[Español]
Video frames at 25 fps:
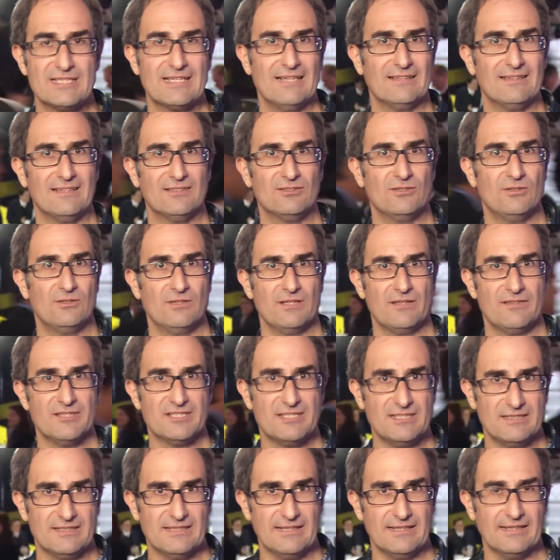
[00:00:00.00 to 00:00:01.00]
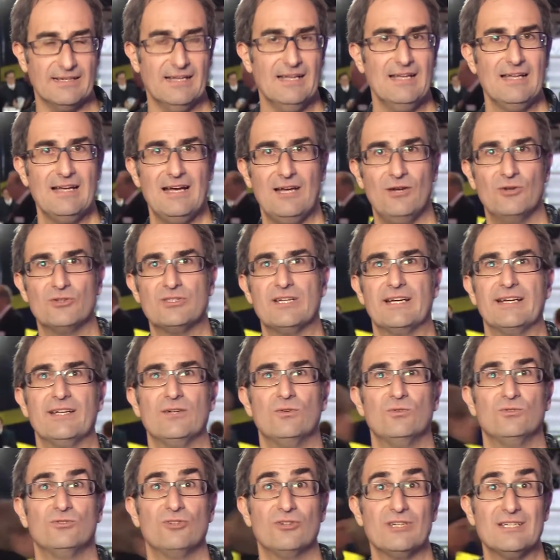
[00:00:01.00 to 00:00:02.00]
que tanto lo necesitan, a los
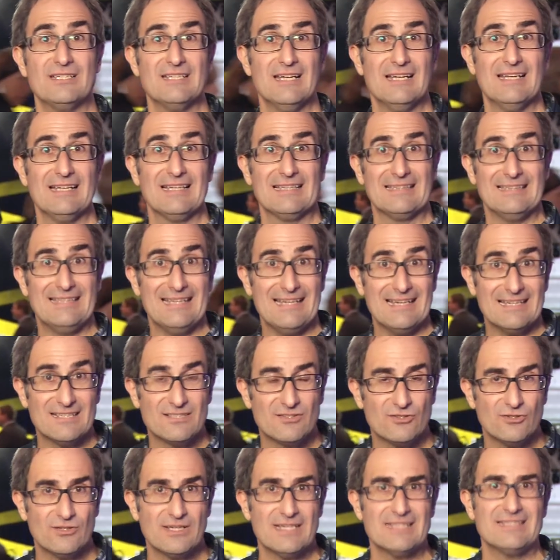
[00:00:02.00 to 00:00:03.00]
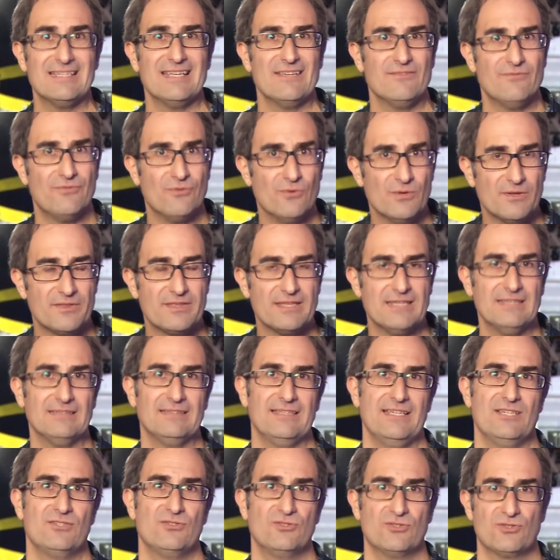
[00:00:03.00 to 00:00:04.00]
agricultores de las zonas de influencia
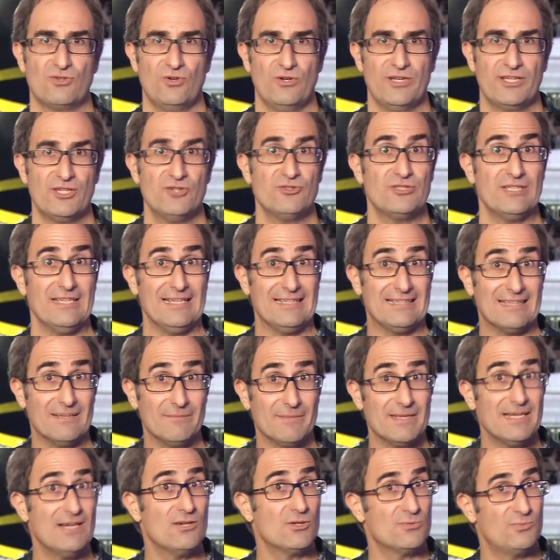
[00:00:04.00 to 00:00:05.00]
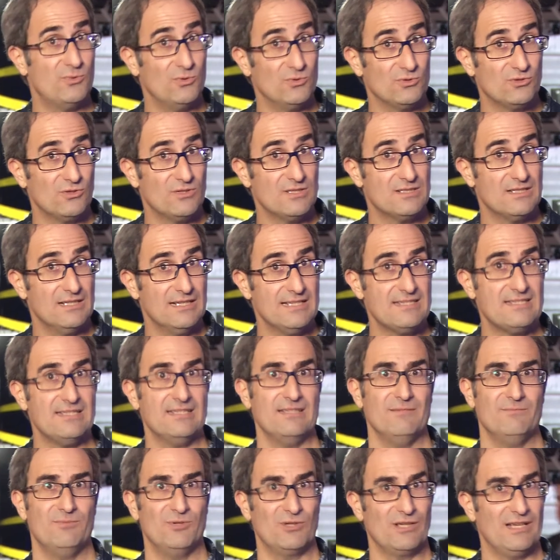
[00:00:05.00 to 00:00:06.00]
de esos colegios y también a los productores de
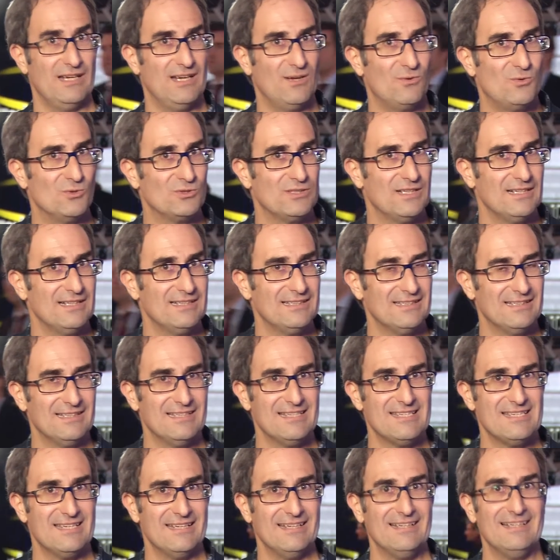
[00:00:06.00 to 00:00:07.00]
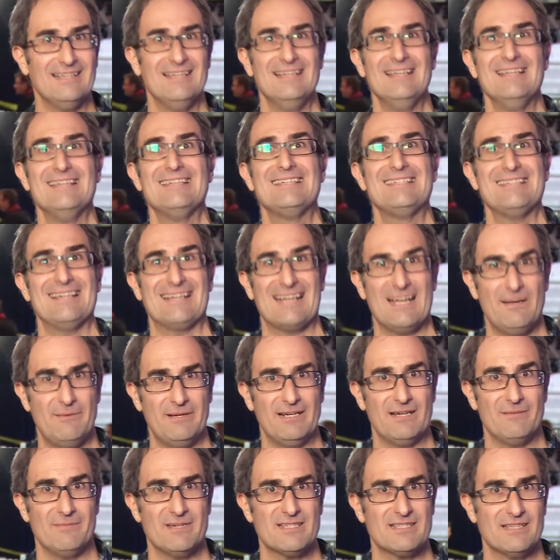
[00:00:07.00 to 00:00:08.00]
leche, porque la cuota lechera se acaba
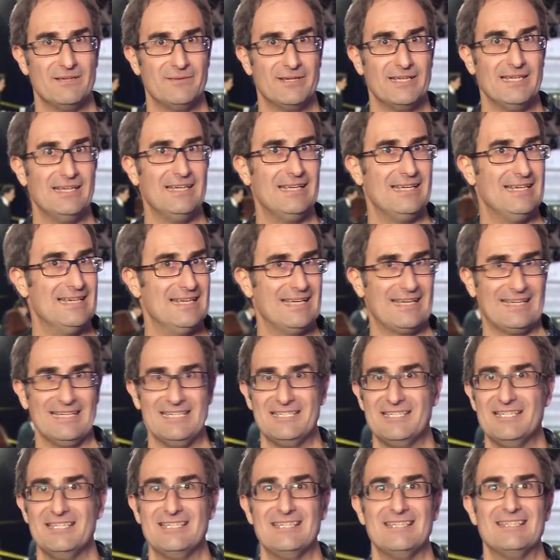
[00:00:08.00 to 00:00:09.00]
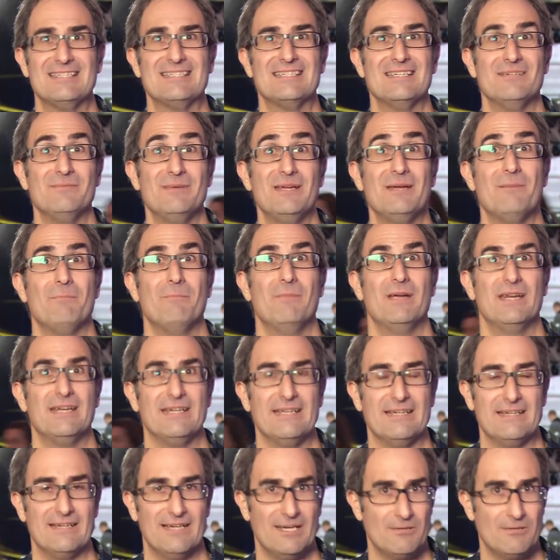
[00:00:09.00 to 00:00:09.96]
en el mes de abril y la crisis se ve venir.